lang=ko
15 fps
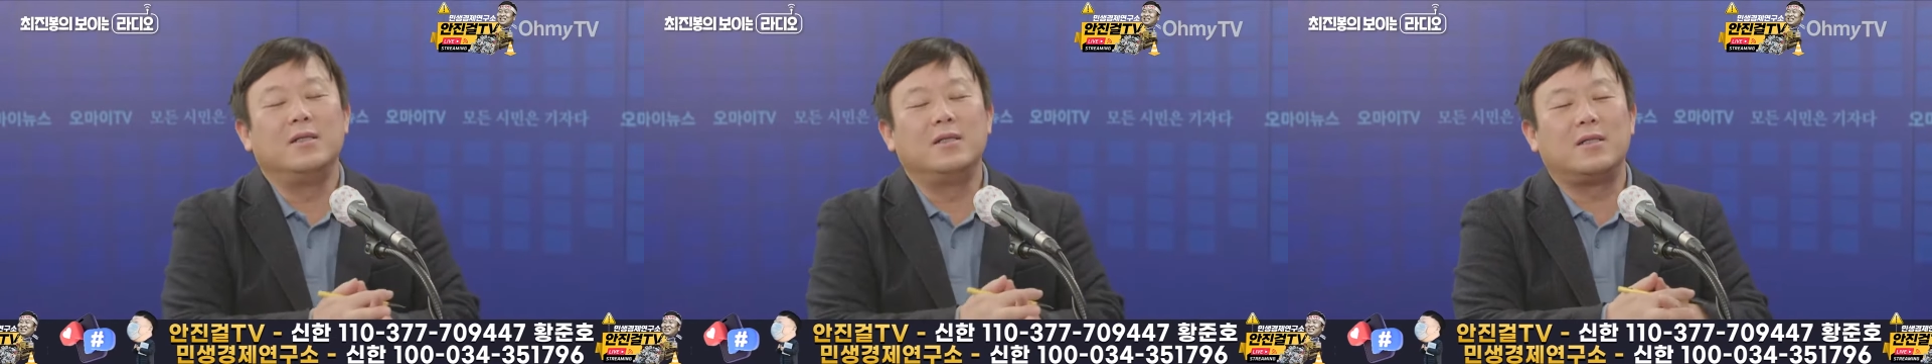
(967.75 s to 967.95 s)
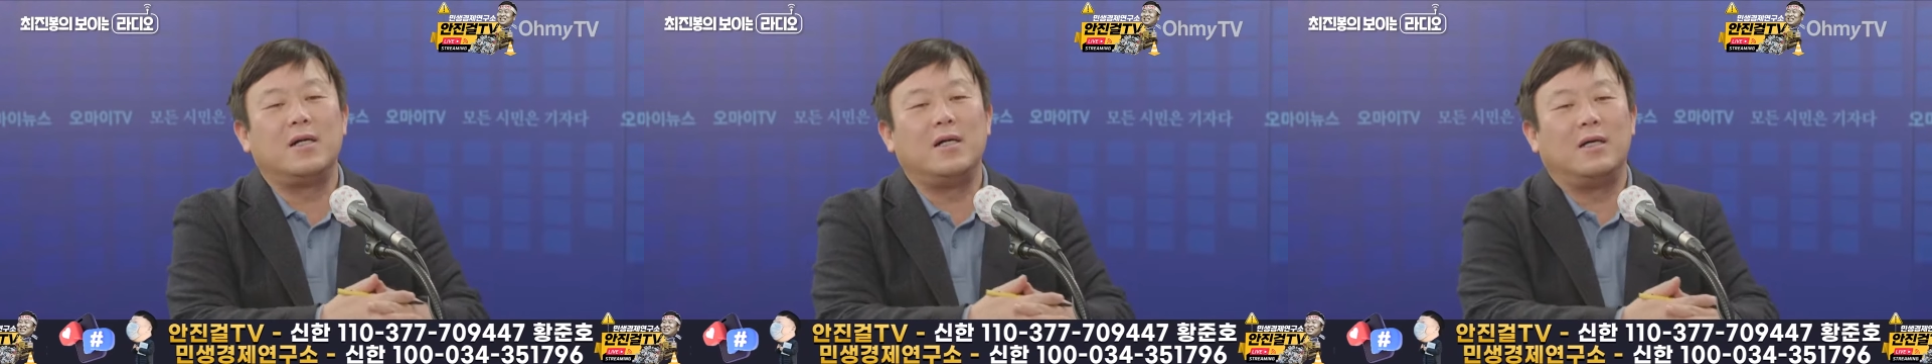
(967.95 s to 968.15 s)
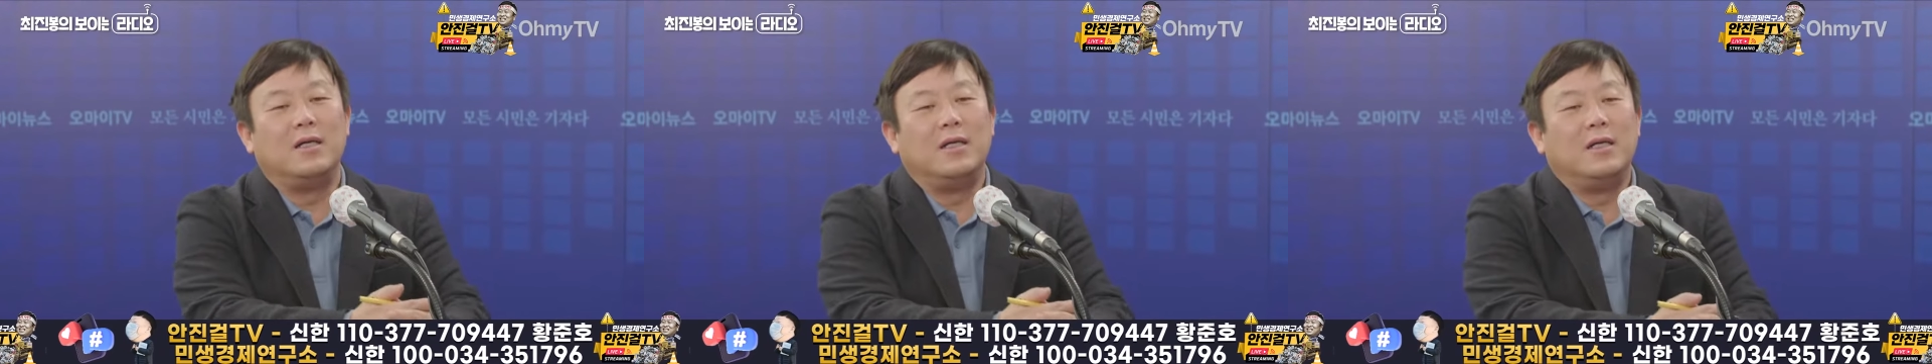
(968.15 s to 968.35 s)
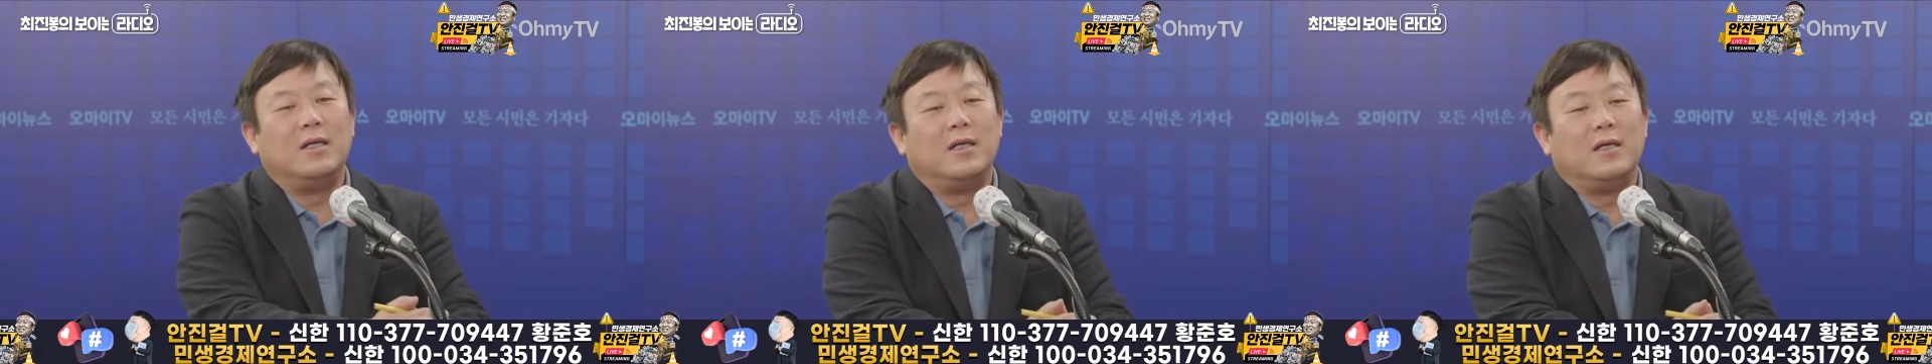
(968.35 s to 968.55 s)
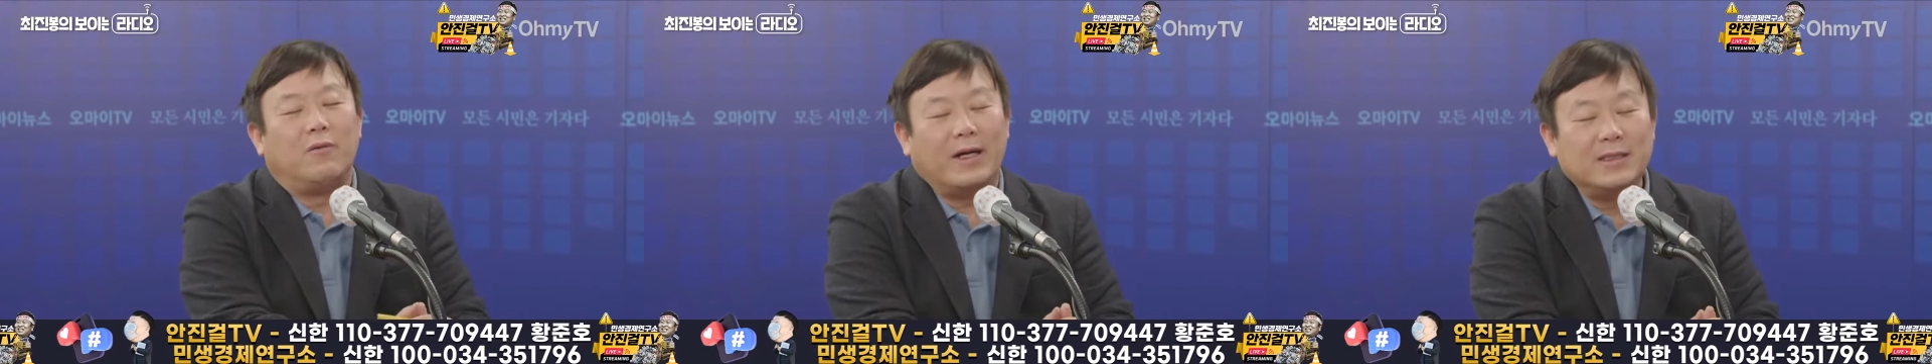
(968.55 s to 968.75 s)
그러니까
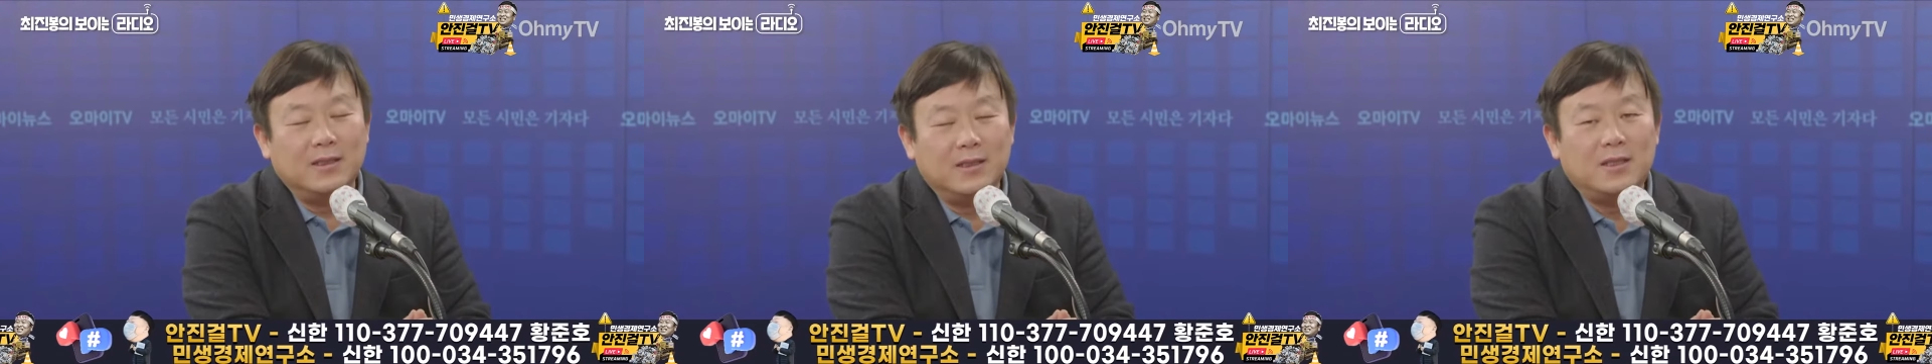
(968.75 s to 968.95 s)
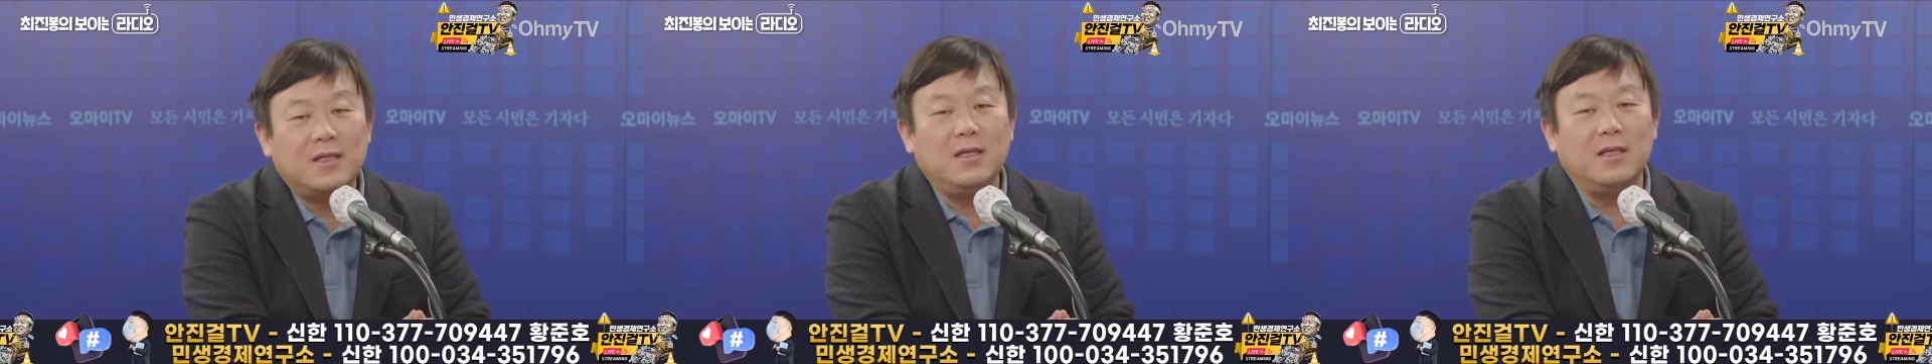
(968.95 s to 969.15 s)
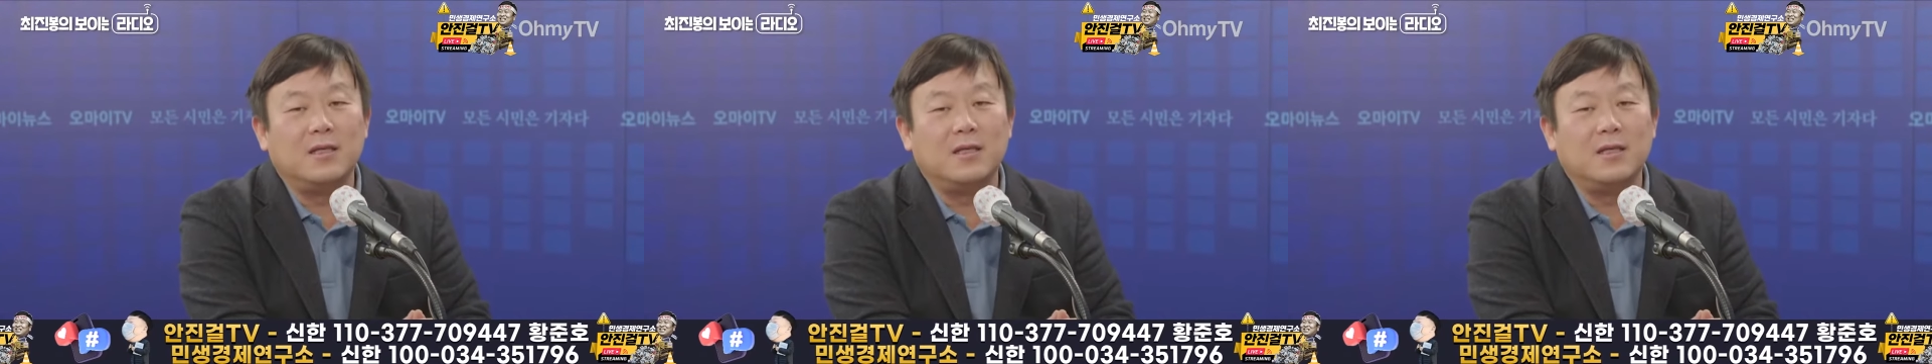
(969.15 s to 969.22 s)
완전히